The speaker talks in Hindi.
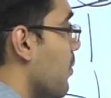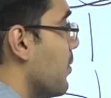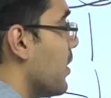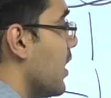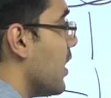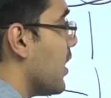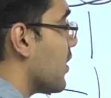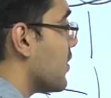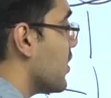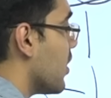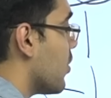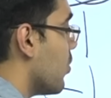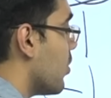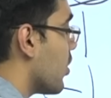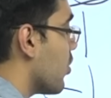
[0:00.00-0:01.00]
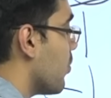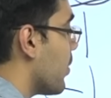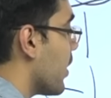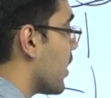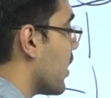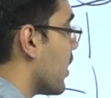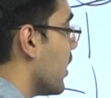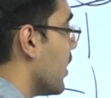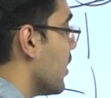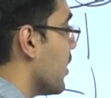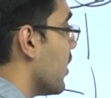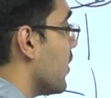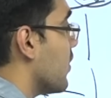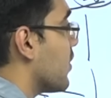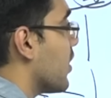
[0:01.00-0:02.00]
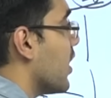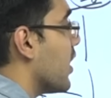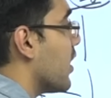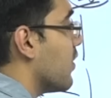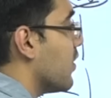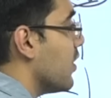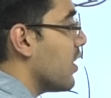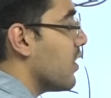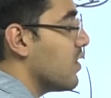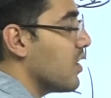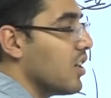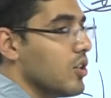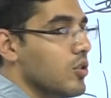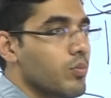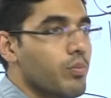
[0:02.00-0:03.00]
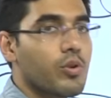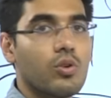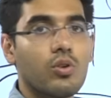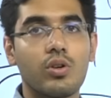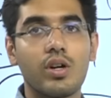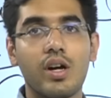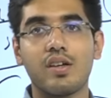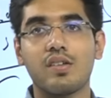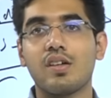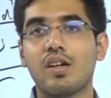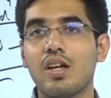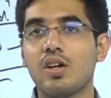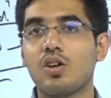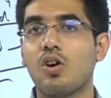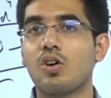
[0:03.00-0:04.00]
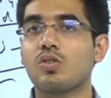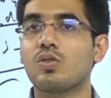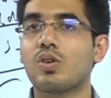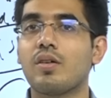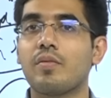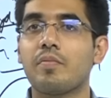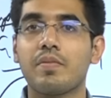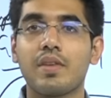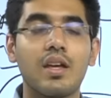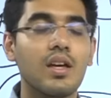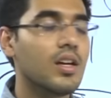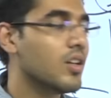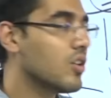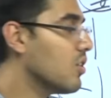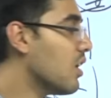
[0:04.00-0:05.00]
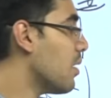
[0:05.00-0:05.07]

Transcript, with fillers: आपने एक एक स्टेक होल्डर को पिक करना है इसके लिए किसी ना किसी के लिए तो प्रो होगा किसी के लिए कॉन होगा तो